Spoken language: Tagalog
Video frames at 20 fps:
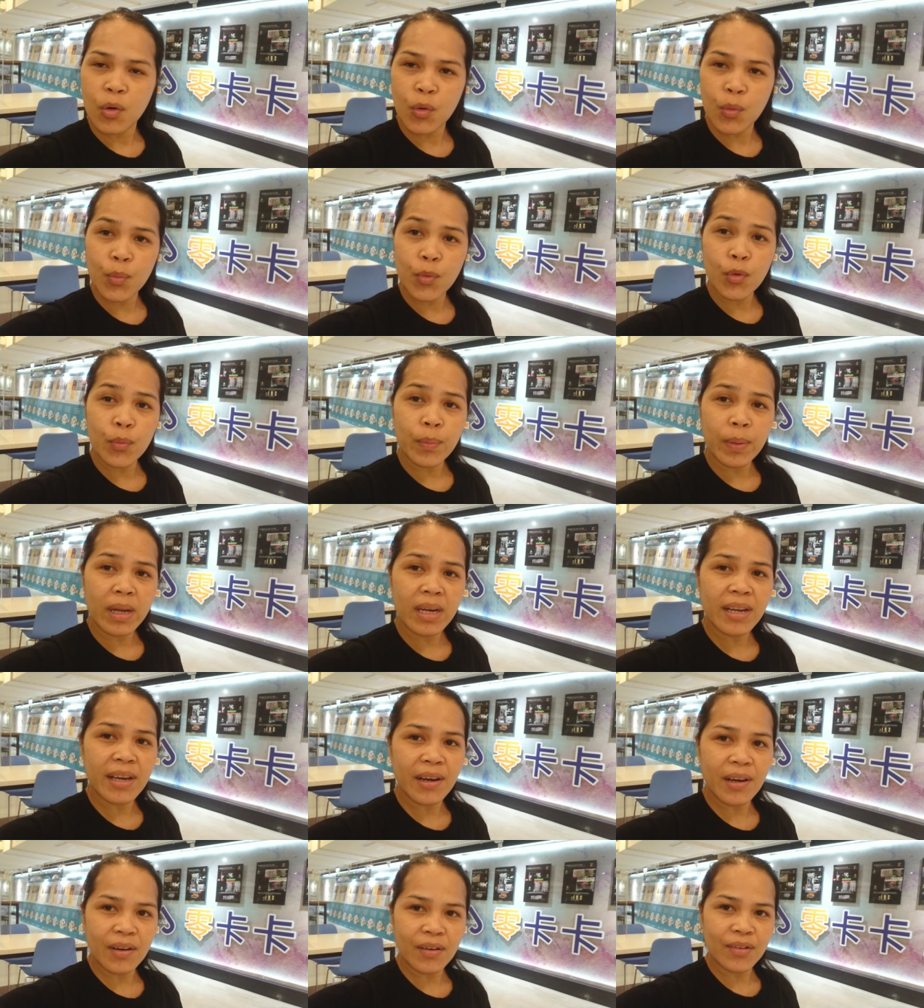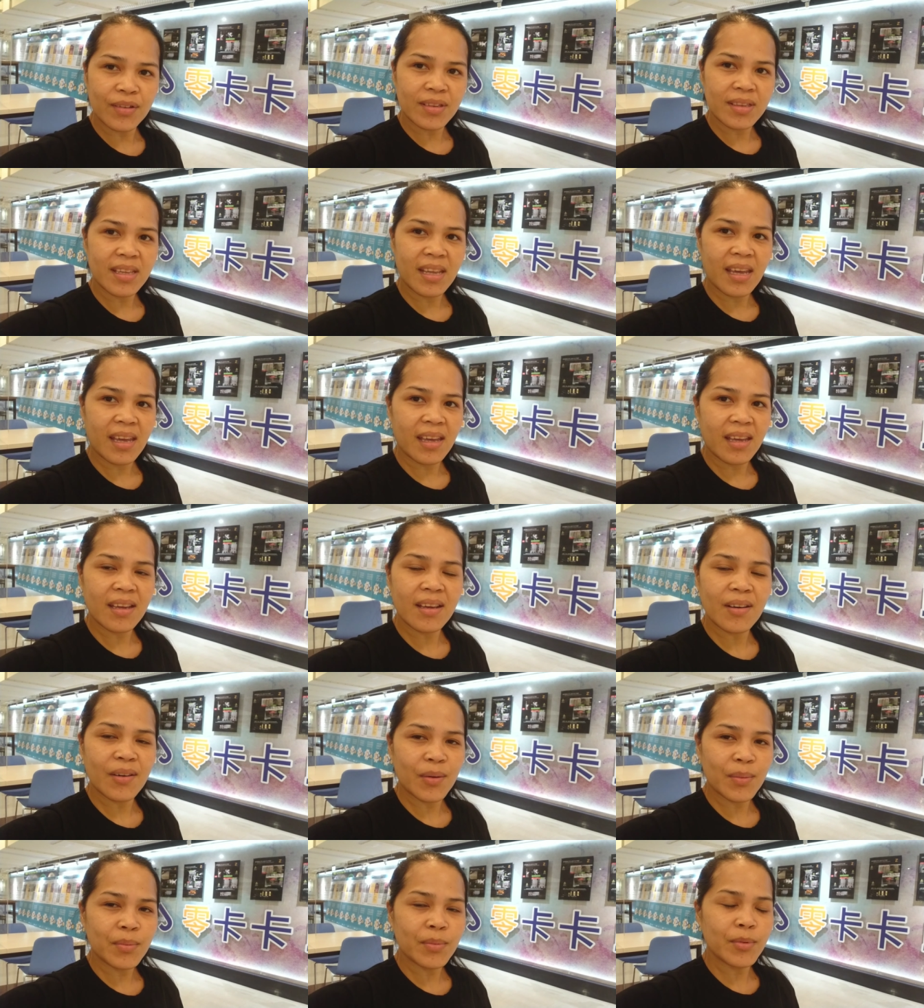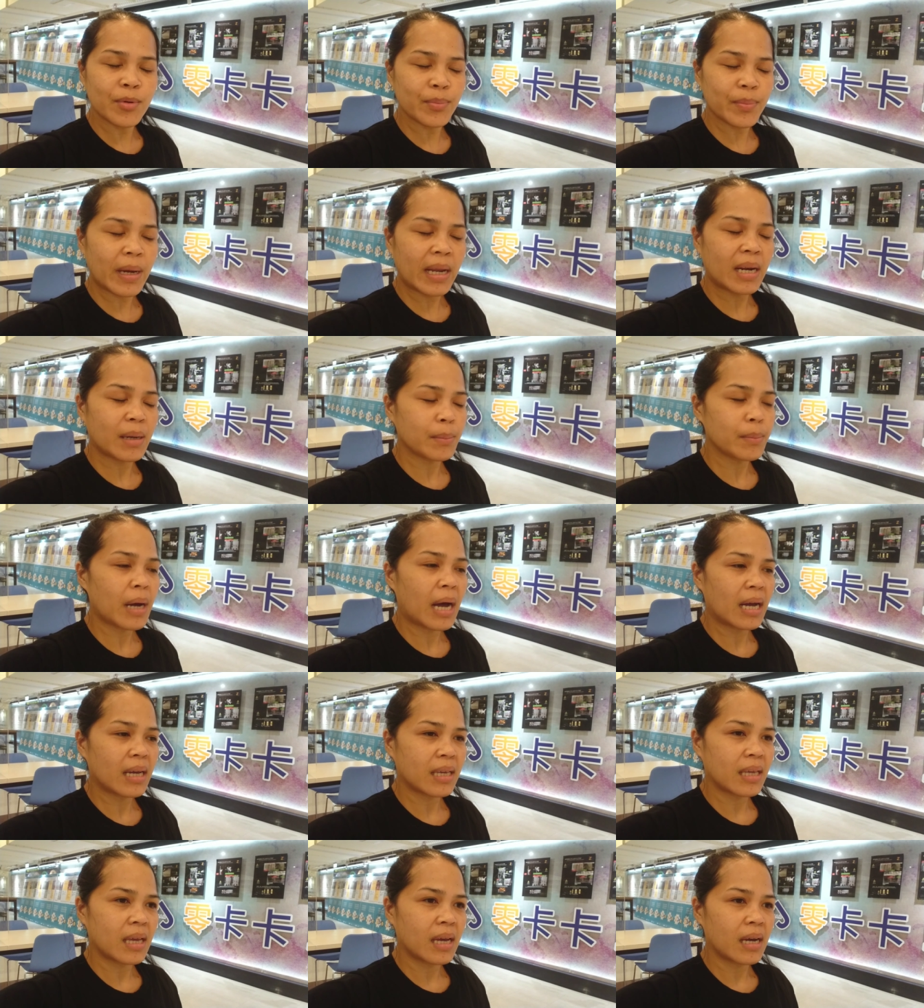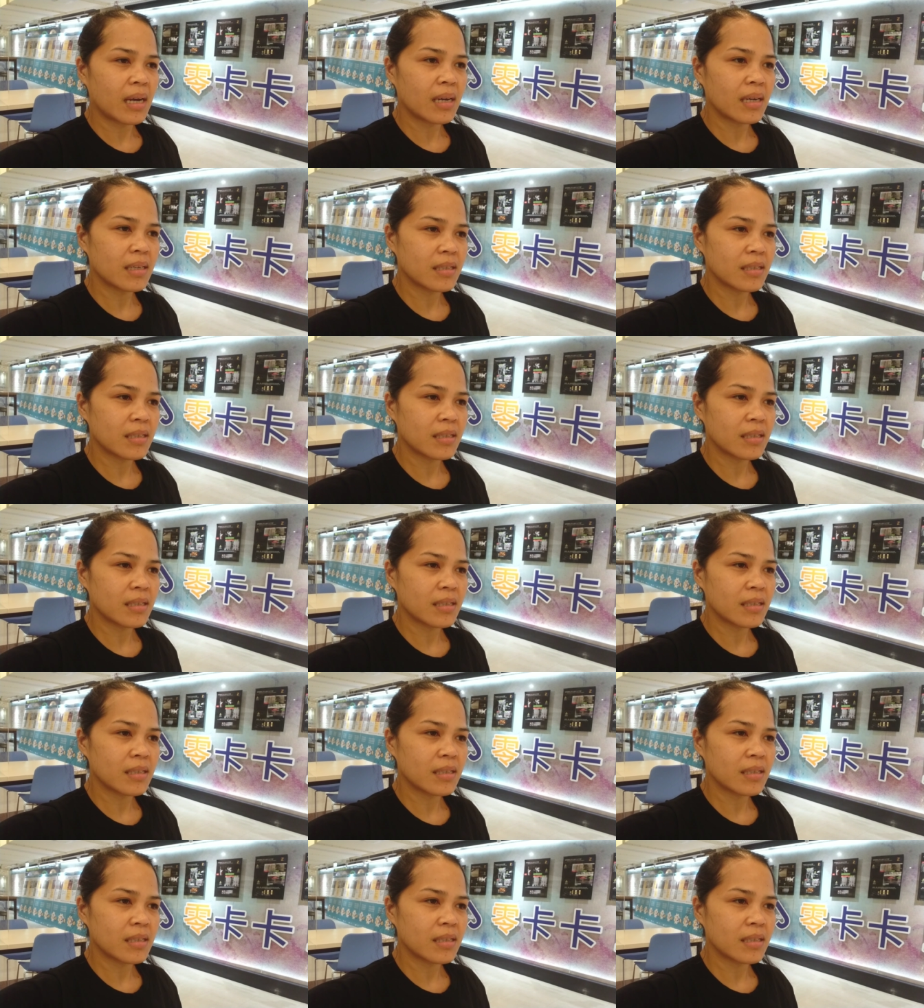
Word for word: Humupa ng konti. Humupa ng bahagya.